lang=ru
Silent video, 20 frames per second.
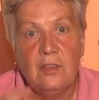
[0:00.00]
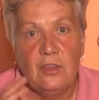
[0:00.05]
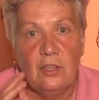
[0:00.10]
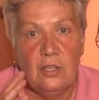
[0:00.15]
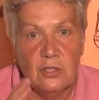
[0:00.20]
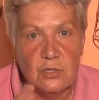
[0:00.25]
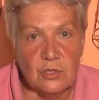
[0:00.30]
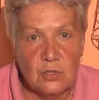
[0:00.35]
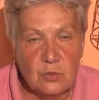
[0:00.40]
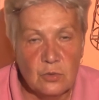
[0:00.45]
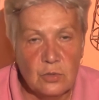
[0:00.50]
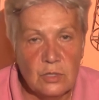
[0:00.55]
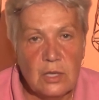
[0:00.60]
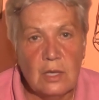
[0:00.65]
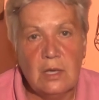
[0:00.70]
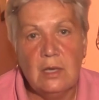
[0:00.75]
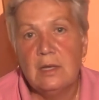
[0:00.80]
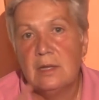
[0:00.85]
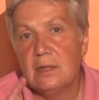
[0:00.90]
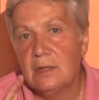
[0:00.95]
И
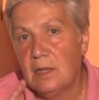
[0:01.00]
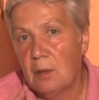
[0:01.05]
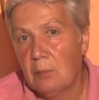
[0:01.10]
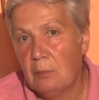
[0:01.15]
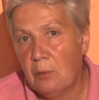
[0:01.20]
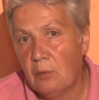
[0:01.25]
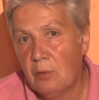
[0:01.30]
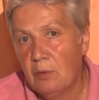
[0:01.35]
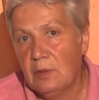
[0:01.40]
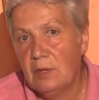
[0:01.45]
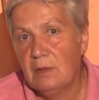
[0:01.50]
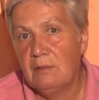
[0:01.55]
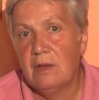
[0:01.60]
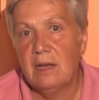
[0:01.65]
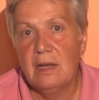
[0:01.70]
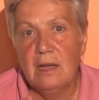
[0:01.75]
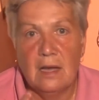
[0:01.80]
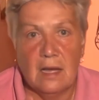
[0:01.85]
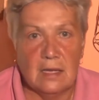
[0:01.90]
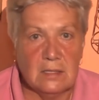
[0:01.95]
сутки до
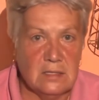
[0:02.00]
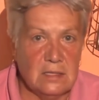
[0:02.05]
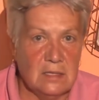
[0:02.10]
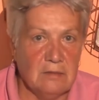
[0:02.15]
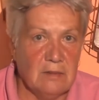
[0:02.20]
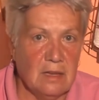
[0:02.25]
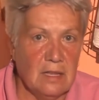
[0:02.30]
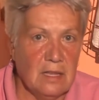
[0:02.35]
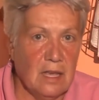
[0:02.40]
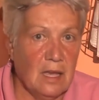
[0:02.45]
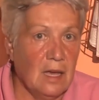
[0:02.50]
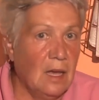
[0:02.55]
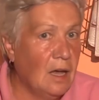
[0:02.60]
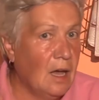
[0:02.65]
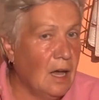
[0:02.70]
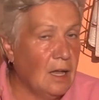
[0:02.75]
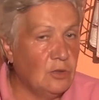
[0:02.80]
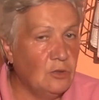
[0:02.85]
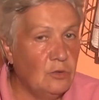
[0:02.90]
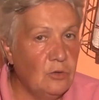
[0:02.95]
полного остывания,
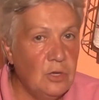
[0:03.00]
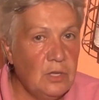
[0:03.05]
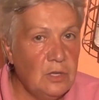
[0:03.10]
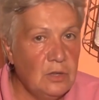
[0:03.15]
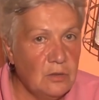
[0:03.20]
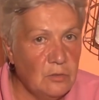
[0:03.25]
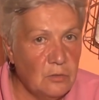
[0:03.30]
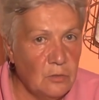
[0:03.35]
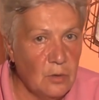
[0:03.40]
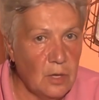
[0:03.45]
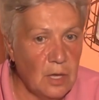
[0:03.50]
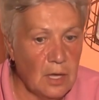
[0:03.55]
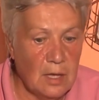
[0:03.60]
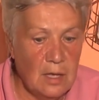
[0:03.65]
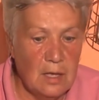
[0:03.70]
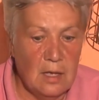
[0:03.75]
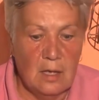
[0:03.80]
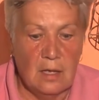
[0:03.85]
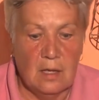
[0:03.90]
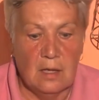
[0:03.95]
а то и двое.